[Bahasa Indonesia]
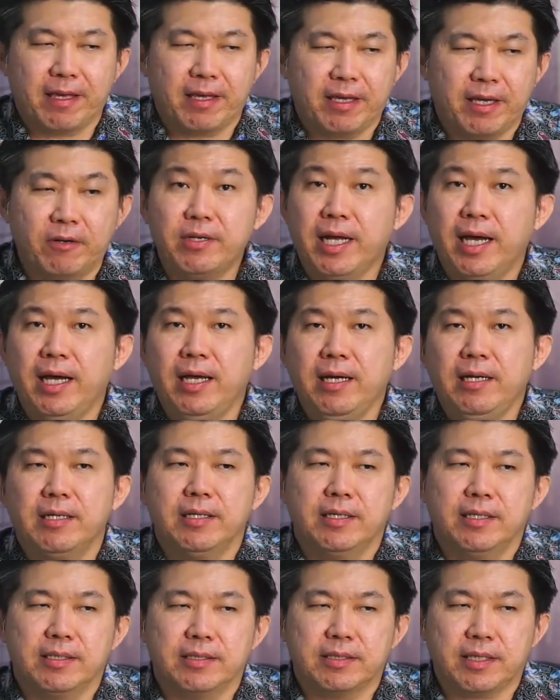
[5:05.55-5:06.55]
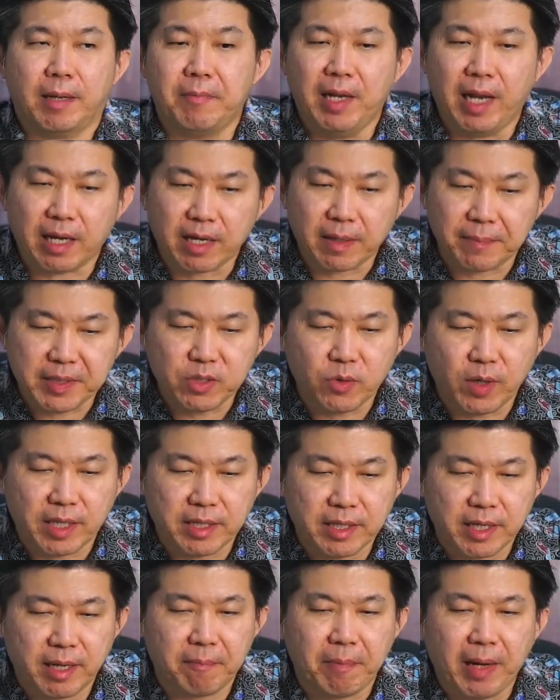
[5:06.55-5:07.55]
Ya udah, saya bilang ke
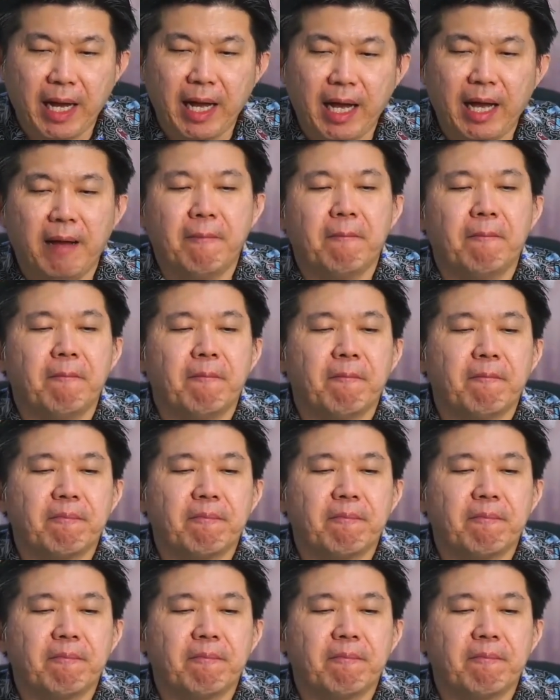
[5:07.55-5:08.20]
penjualnya, Pak,